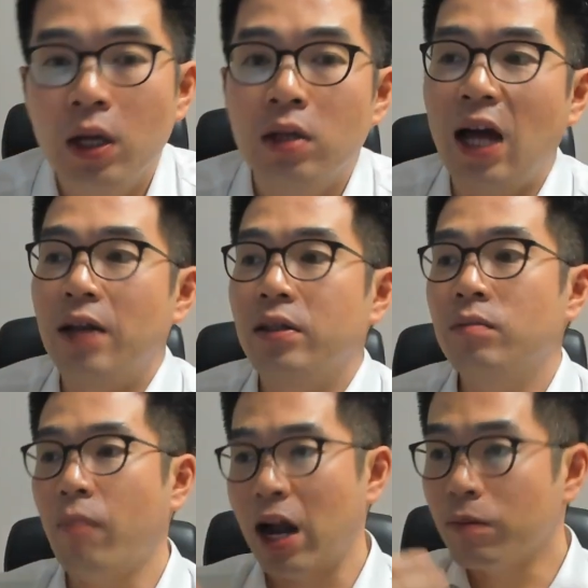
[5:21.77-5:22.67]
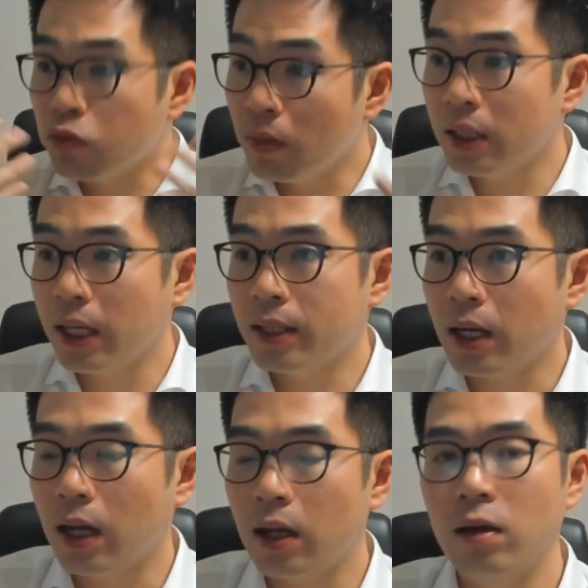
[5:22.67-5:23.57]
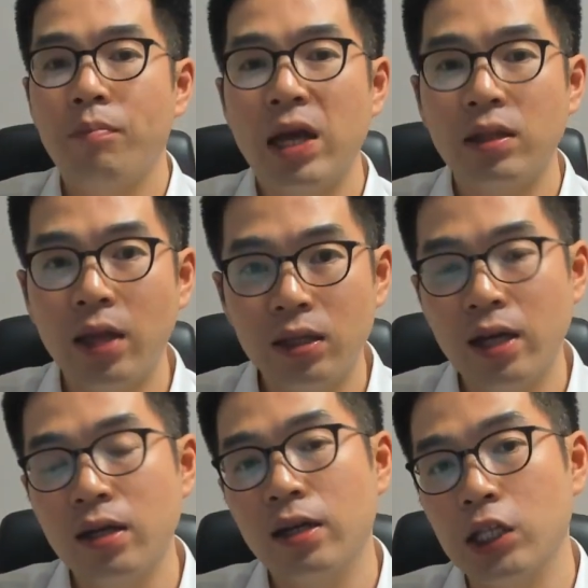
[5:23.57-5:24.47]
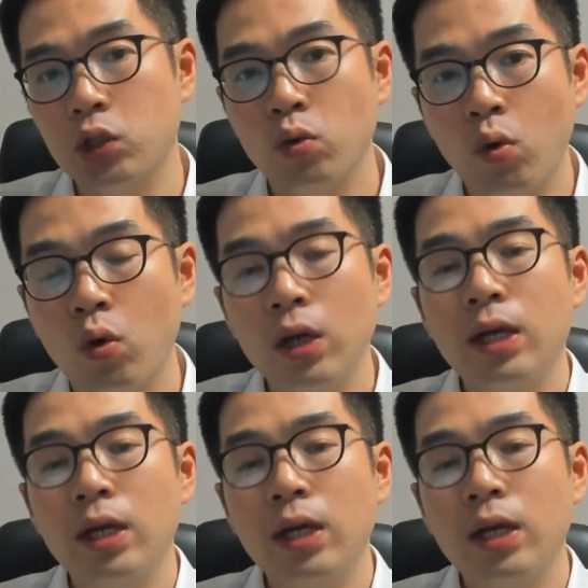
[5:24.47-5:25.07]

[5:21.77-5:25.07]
나는 말뿐만 아니라 백데이터를 가지고